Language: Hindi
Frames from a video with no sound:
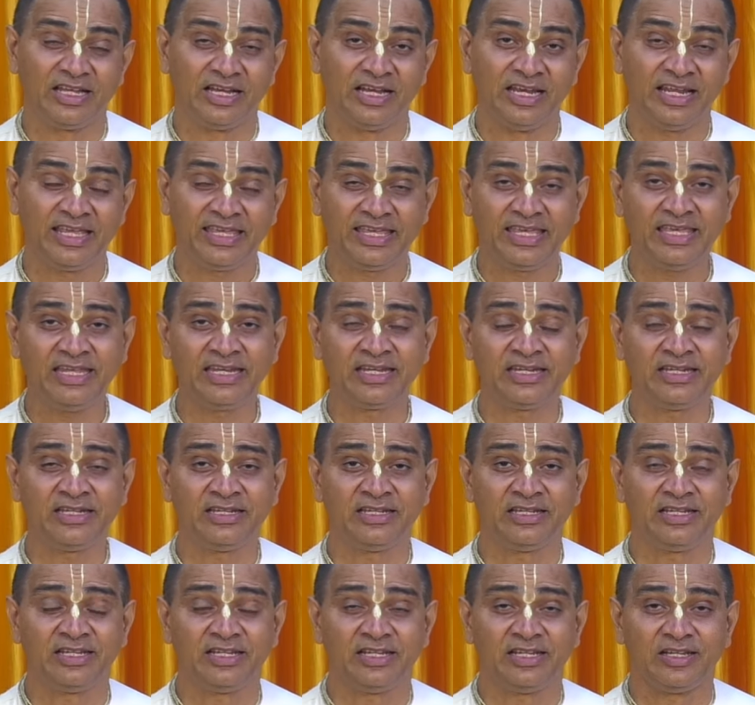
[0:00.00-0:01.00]
लेकिन
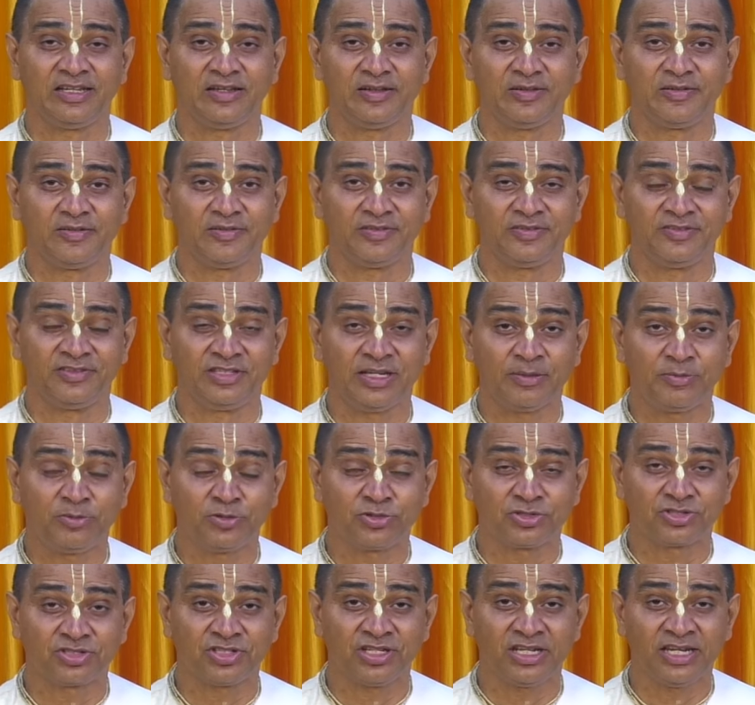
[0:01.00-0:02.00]
जब
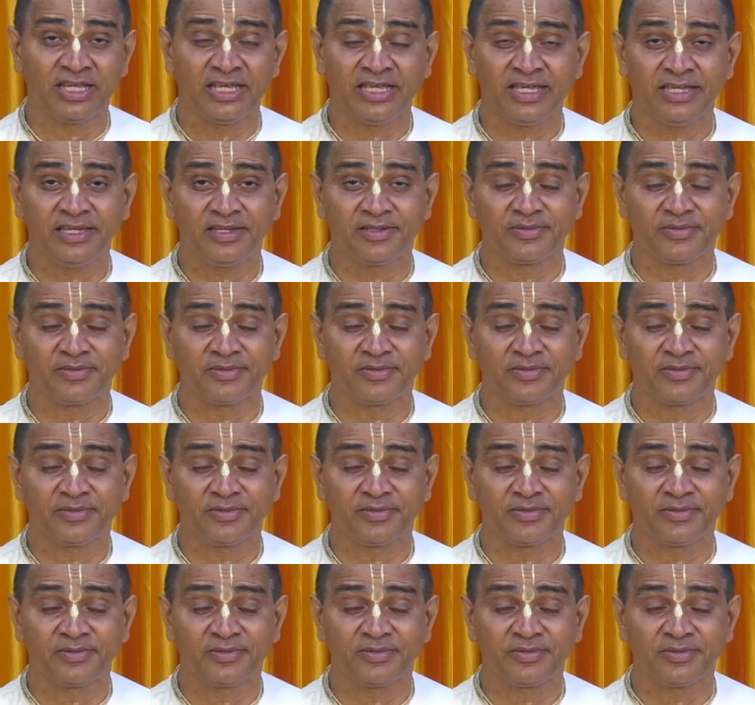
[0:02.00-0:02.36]
उसने